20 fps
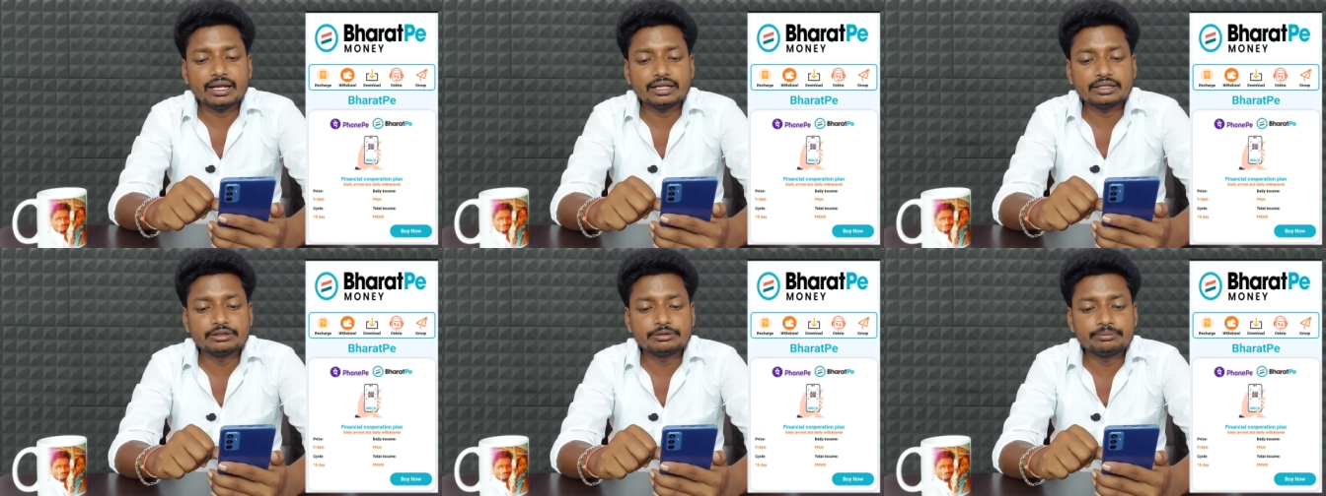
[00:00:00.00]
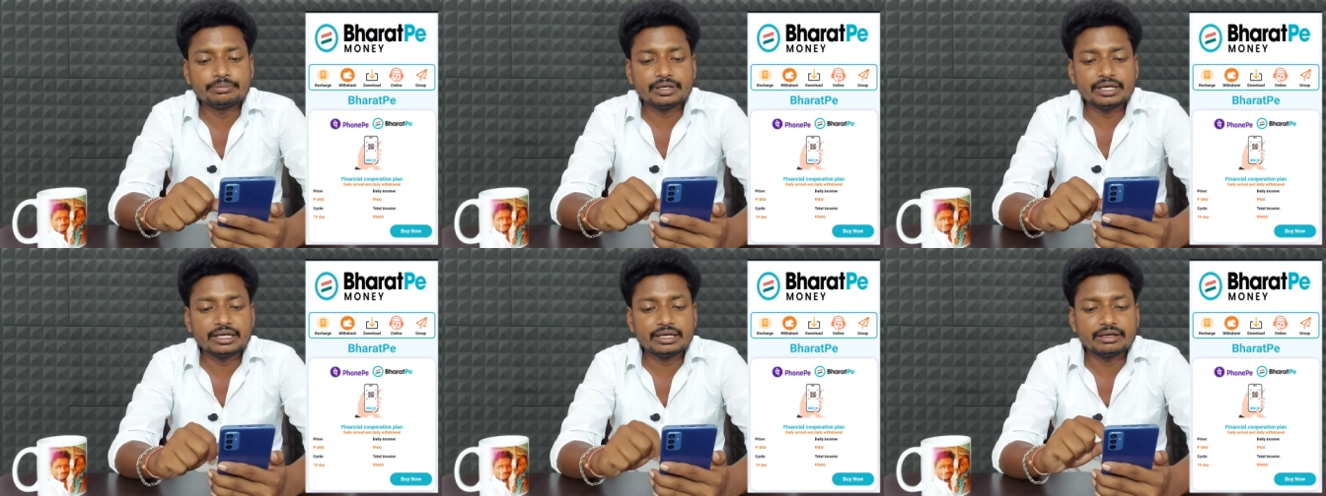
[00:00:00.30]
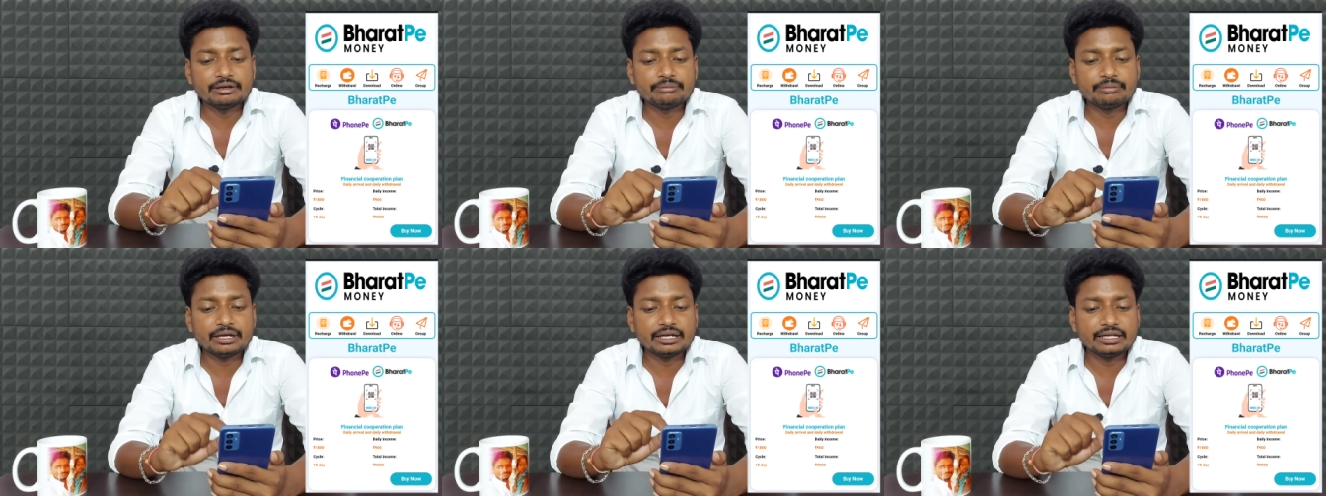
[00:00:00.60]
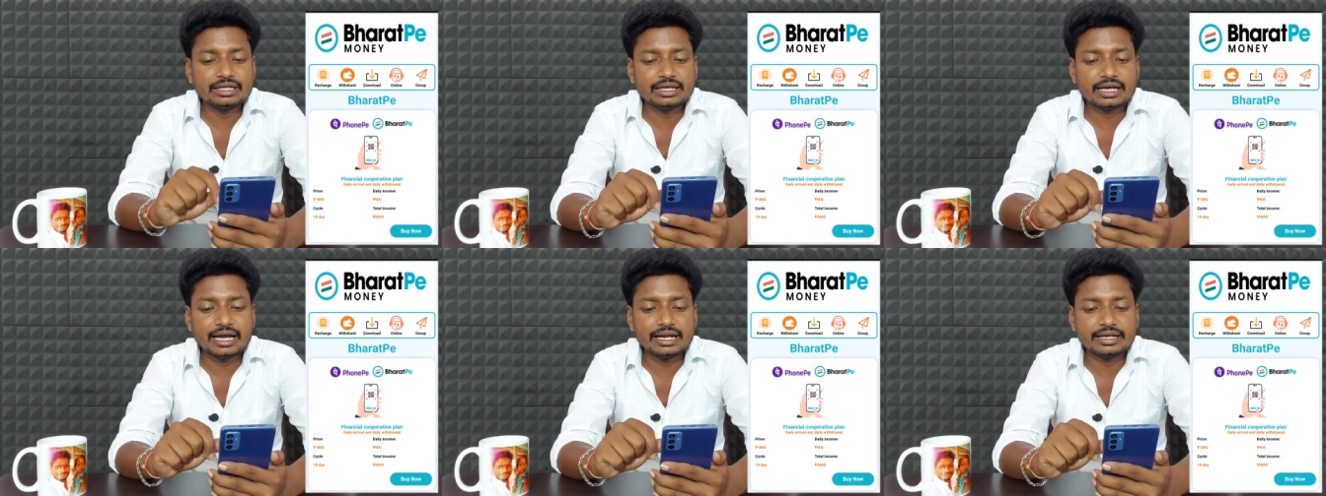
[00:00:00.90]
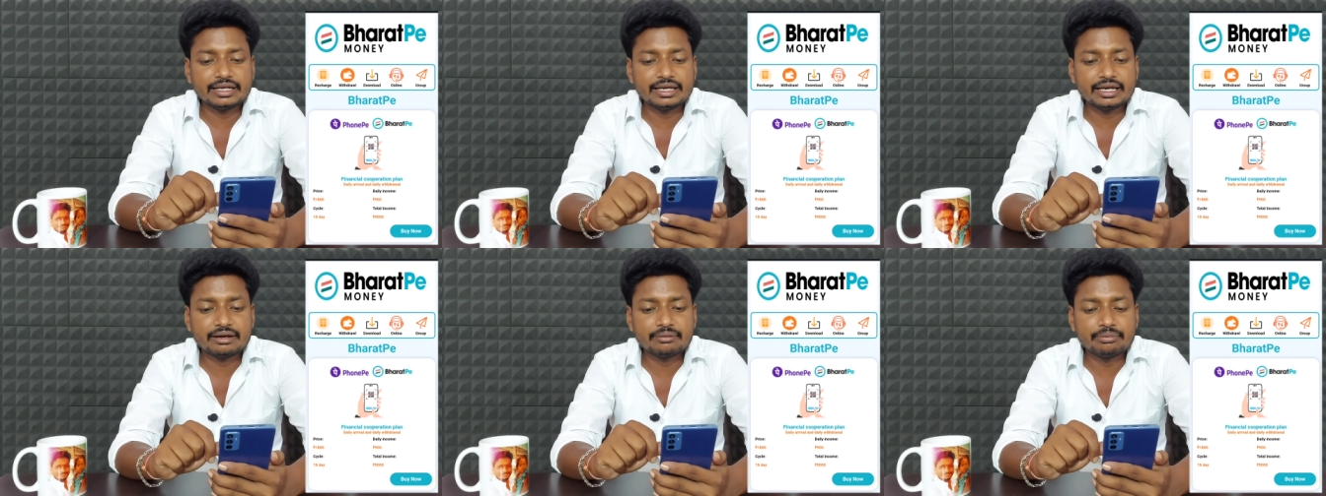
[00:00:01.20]
భారత్ పే మనీ
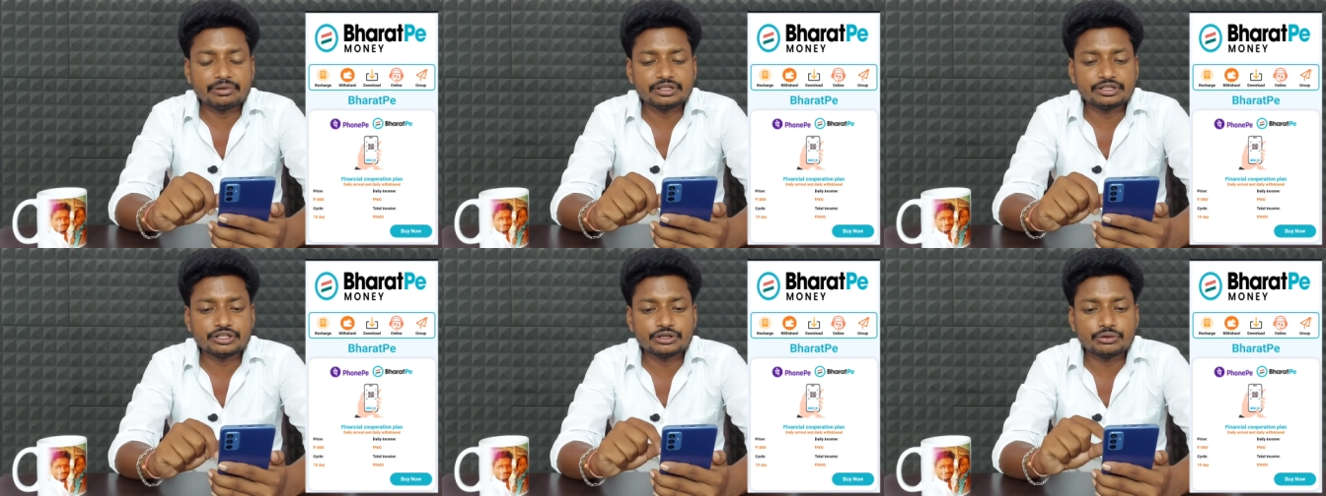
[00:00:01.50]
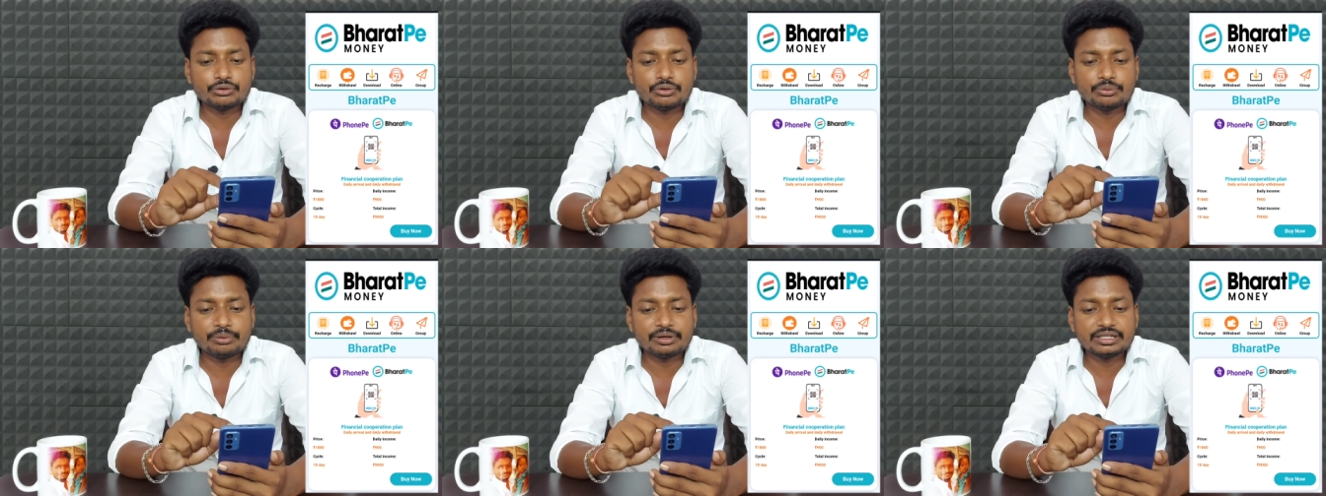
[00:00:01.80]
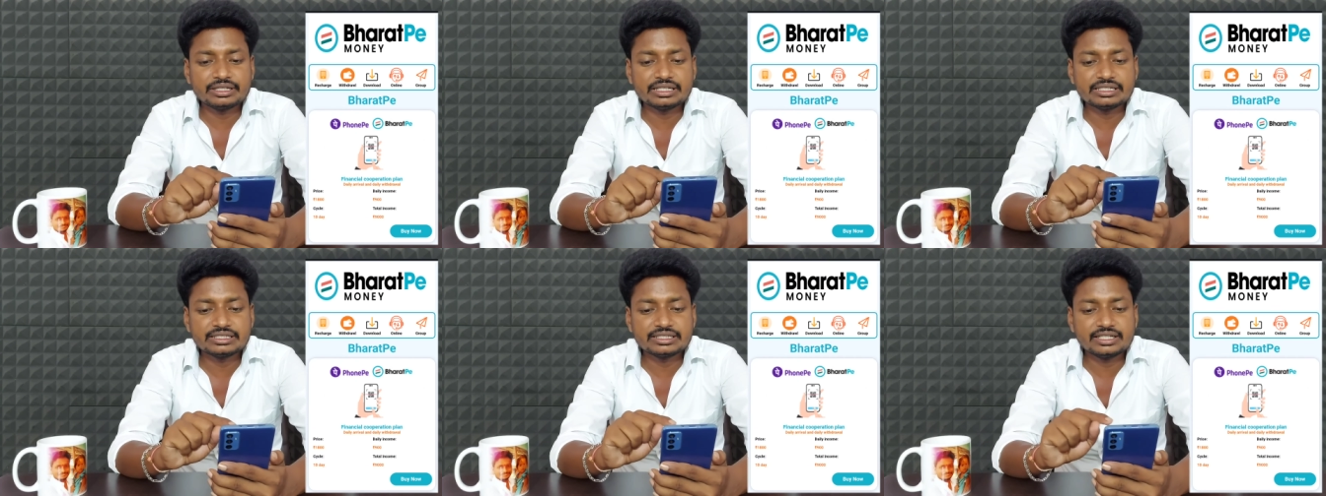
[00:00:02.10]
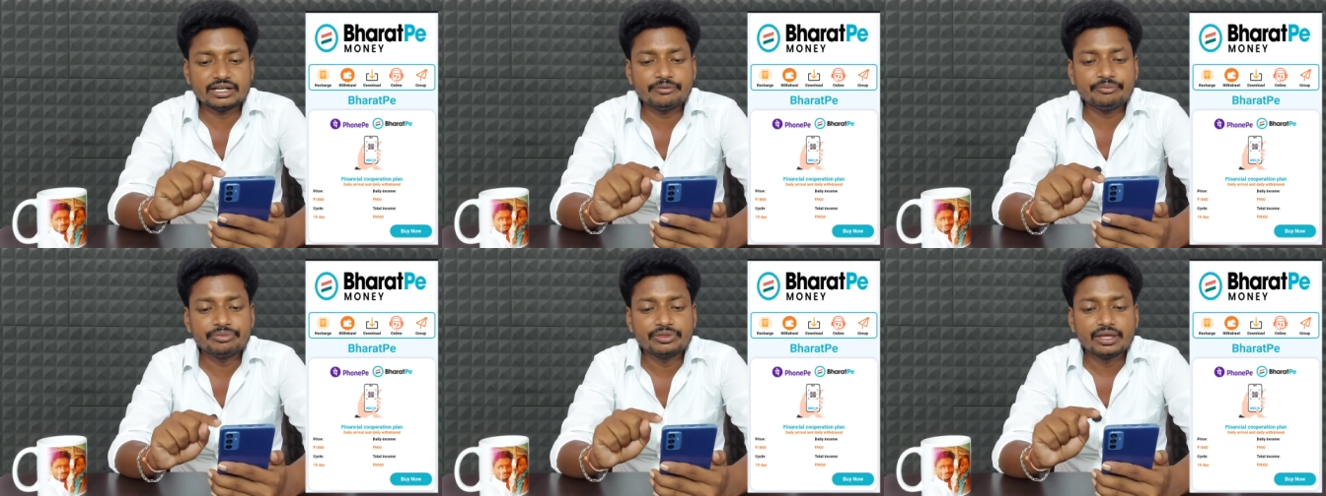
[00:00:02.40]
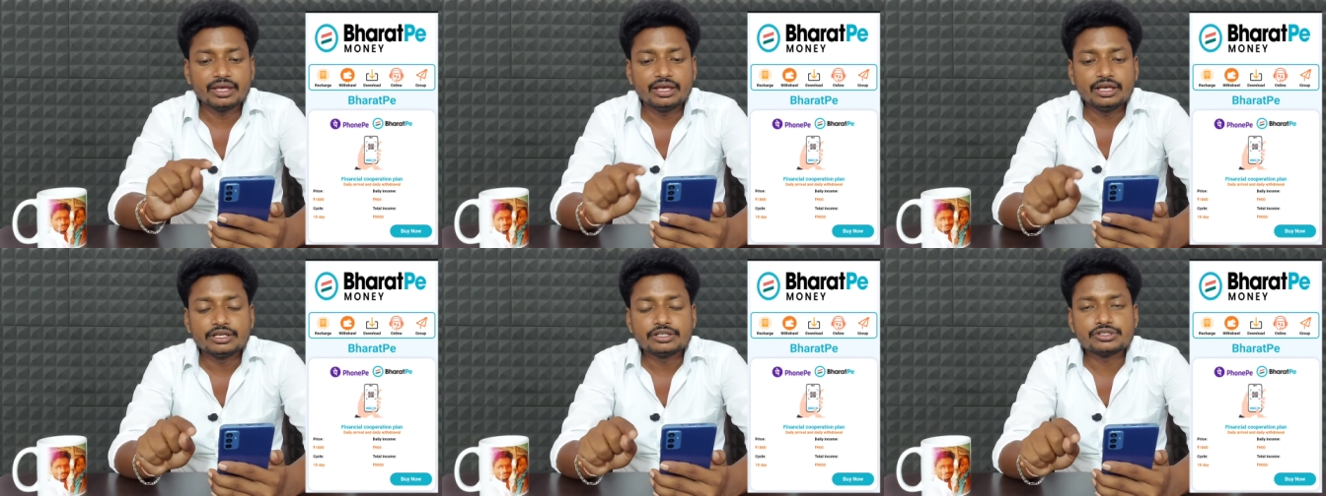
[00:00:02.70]
అనే యాప్ అయితే ఓపెన్ చేసిన
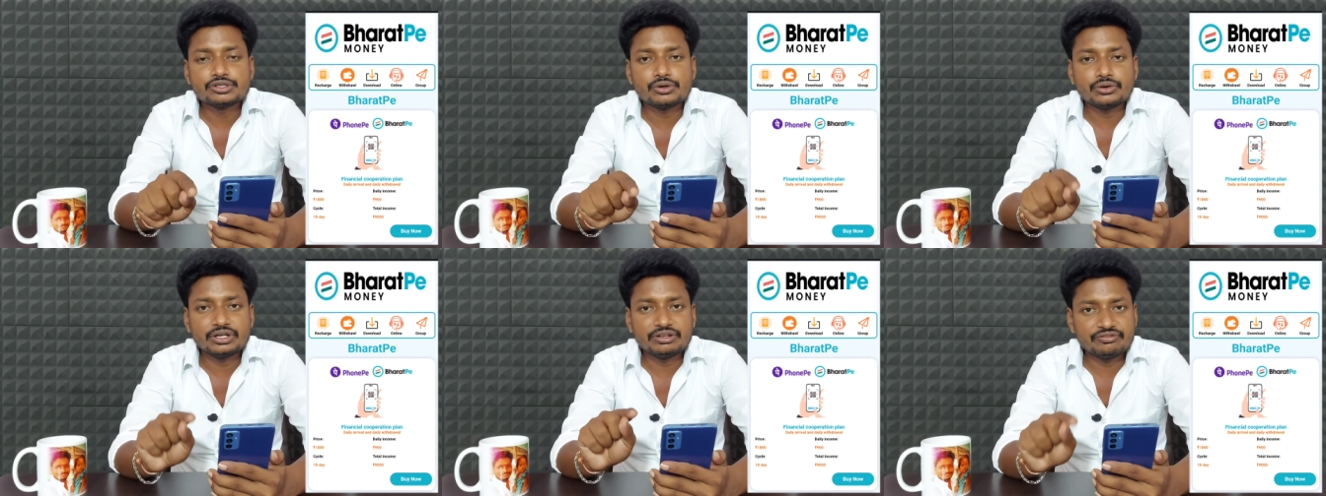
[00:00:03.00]
సో